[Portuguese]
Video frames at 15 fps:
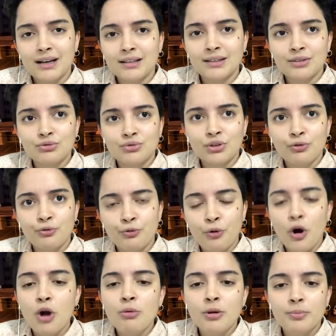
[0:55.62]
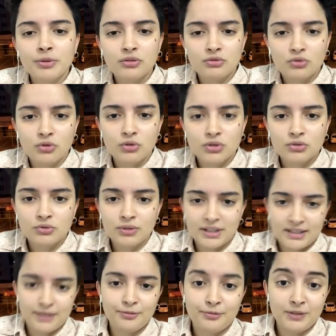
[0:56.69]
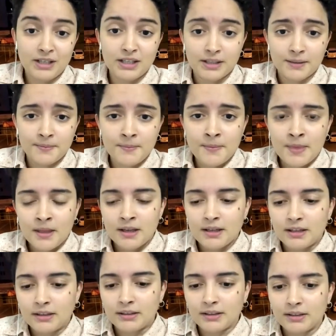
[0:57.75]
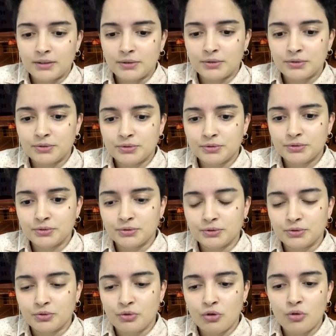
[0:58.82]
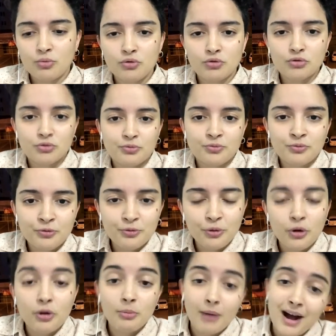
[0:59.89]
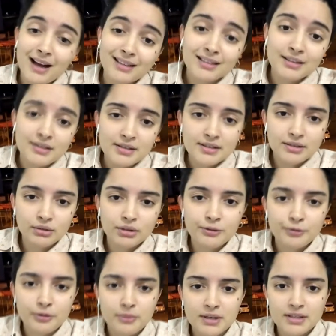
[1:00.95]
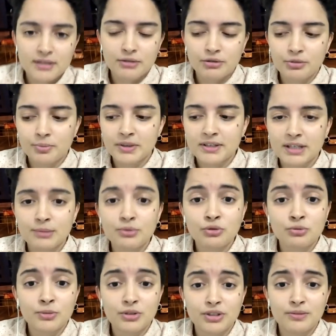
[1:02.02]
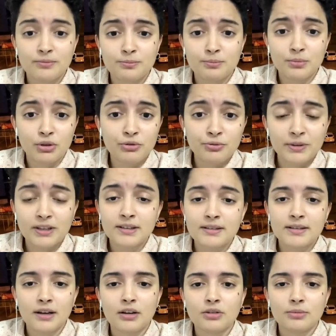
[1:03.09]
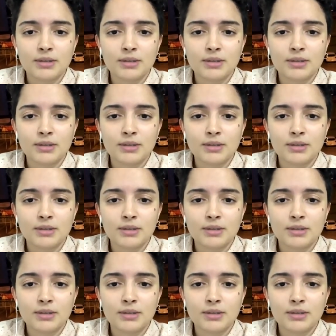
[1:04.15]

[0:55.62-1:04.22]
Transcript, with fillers: não, não forma pessoas com esse feeling. Então, como formada em gestão da informação, eu percebo que o meu, meu diferencial no